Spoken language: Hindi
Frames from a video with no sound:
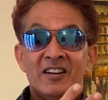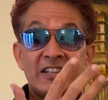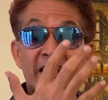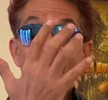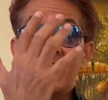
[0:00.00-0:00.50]

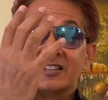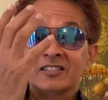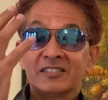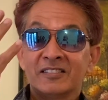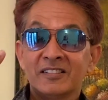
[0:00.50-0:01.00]
देखा
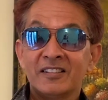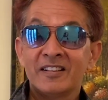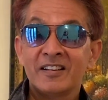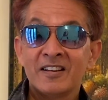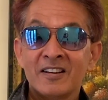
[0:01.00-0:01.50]

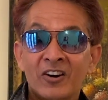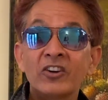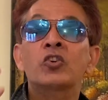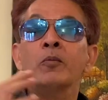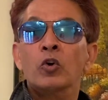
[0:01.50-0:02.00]
और
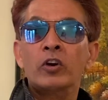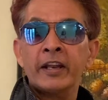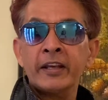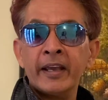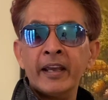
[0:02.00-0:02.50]
इसको हम लोग
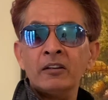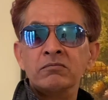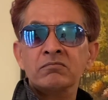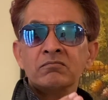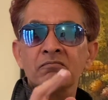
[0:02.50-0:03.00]
करेंगे
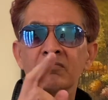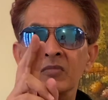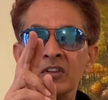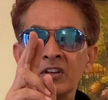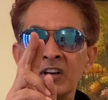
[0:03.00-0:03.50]

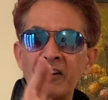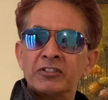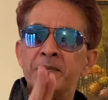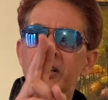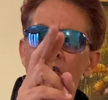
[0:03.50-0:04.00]

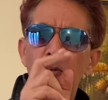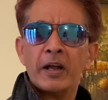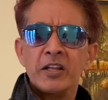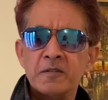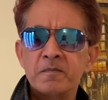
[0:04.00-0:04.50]
हफ्ते में दो
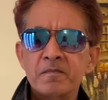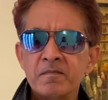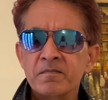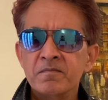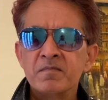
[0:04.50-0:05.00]
बारी
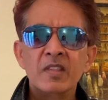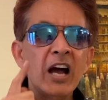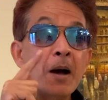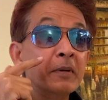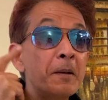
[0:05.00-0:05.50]

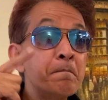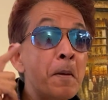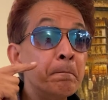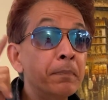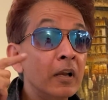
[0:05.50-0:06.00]
आपके
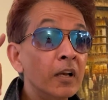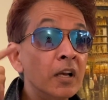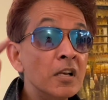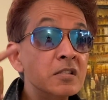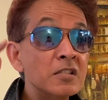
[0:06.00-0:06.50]
पिंपल
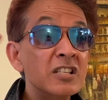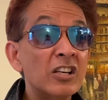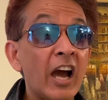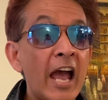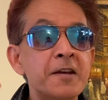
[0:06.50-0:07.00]

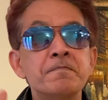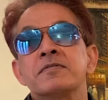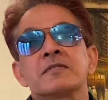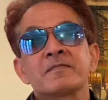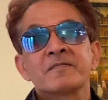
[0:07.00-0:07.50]

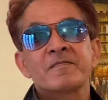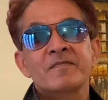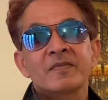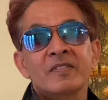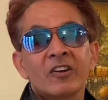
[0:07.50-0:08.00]

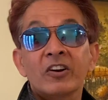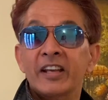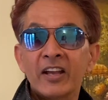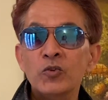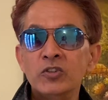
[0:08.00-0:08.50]
गायब और
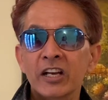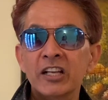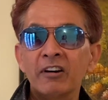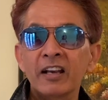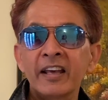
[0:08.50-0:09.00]
क्या यूज करने
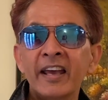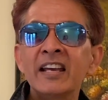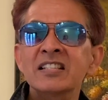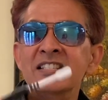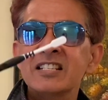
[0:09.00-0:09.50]
वाले हैं
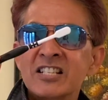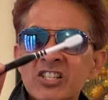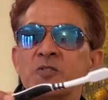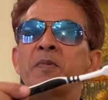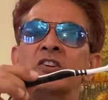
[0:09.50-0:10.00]

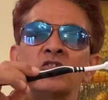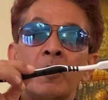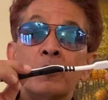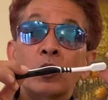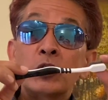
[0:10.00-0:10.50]
सुबह जो
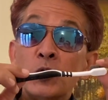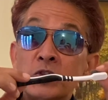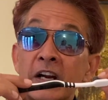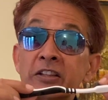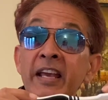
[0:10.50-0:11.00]
हम लोग यूज
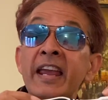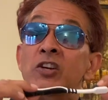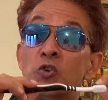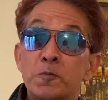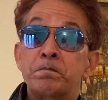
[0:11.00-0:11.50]
करते
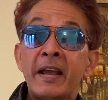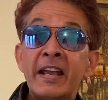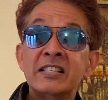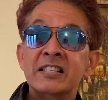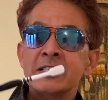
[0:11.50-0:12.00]
हैं
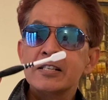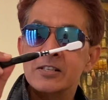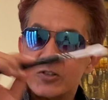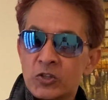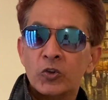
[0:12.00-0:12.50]

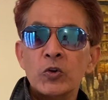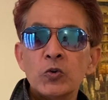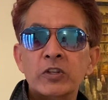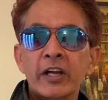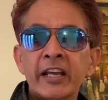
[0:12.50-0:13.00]
टूथपेस्ट उसको
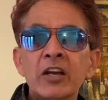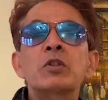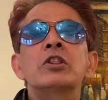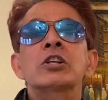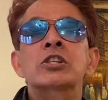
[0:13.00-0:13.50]
यूज करेंगे
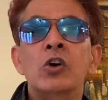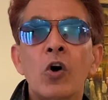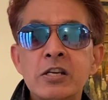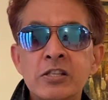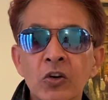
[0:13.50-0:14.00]
विद द
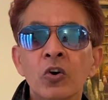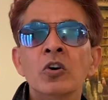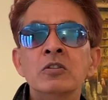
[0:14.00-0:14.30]
सॉल्ट सो